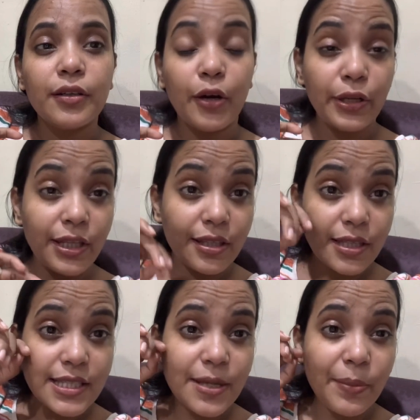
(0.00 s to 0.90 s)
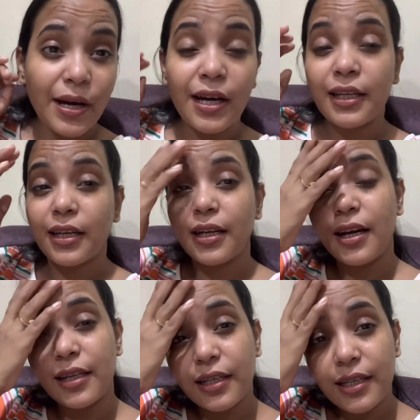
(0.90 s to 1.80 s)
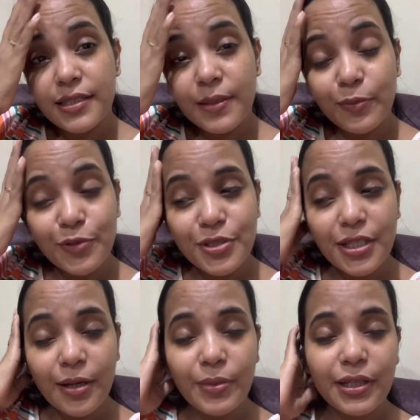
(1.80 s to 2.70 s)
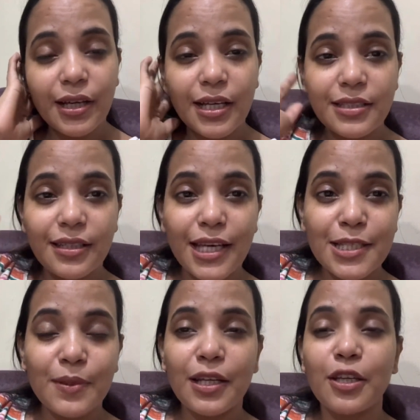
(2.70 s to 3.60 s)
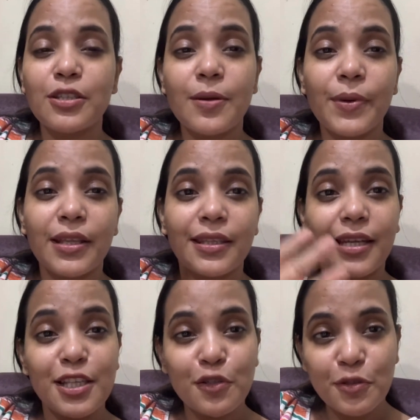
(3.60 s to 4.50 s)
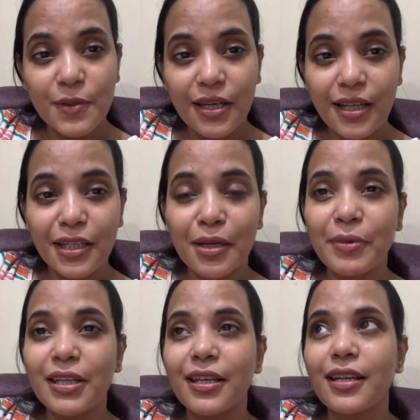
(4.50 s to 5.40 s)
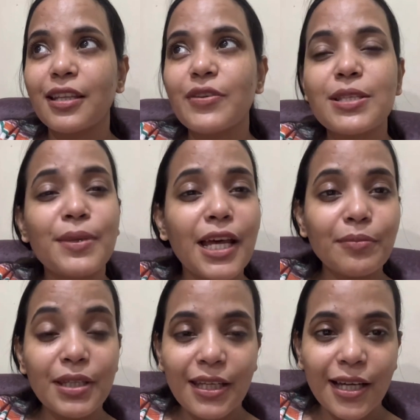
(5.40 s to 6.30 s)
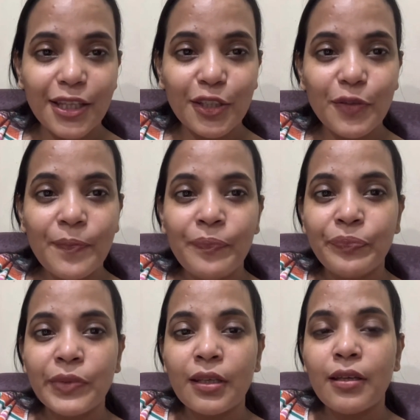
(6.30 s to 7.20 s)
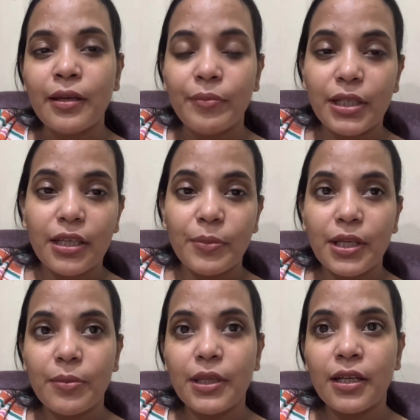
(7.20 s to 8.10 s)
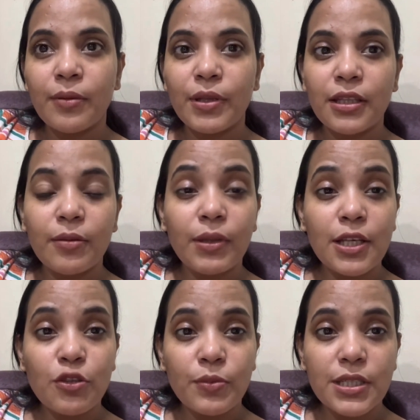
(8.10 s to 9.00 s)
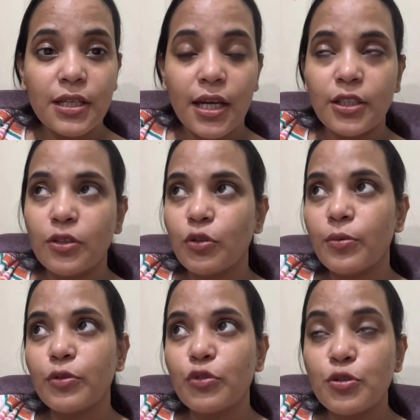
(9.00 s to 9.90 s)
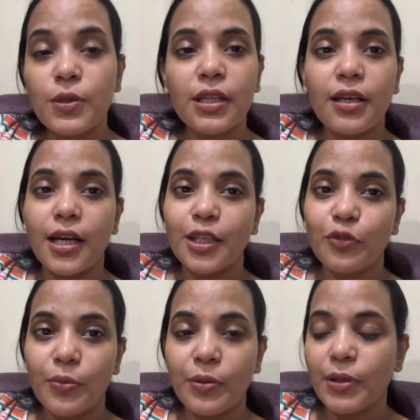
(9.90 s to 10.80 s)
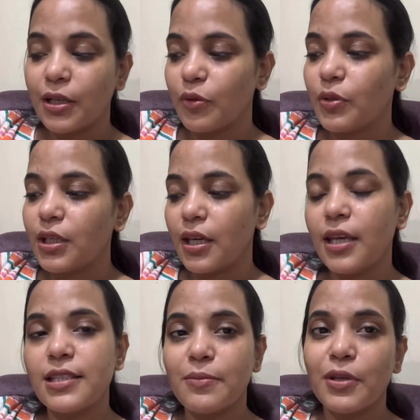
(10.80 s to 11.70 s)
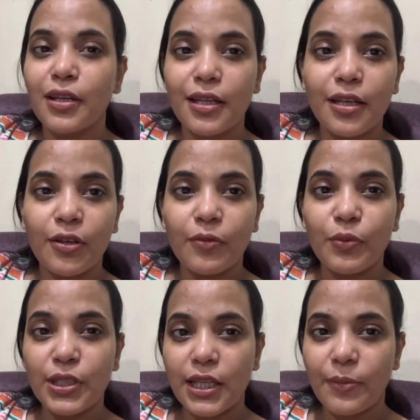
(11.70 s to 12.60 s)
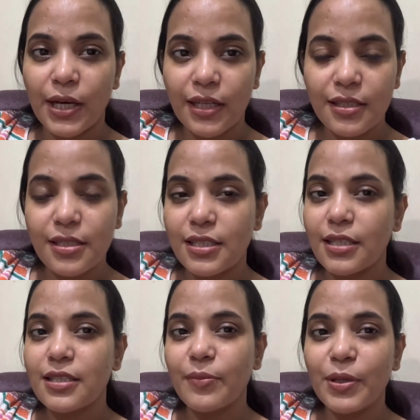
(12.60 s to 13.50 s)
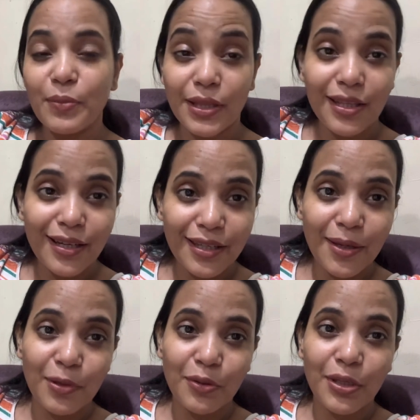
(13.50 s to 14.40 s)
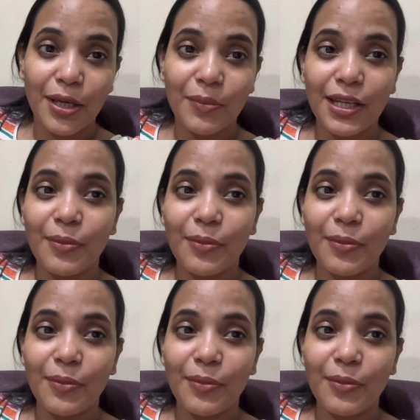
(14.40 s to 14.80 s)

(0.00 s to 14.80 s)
और इतने दिन से बाहर का खाना सब कुछ था बट आज लाइक पूरा चपाती राइस कुछ भी खाने का मन नहीं कर रहा था वैसे मैं रात में नहीं खाती हूँ बट कभी कभी अगर मैं दिन में आज दो बजे खाई तो थोड़ा बहुत कुछ भी नहीं खाया तो अभी मैं करूँगी यही सब डिनर और ज़्यादा बाहर की चीज़ें सब मैं बंद कर दिया थोड़े टाइम के लिए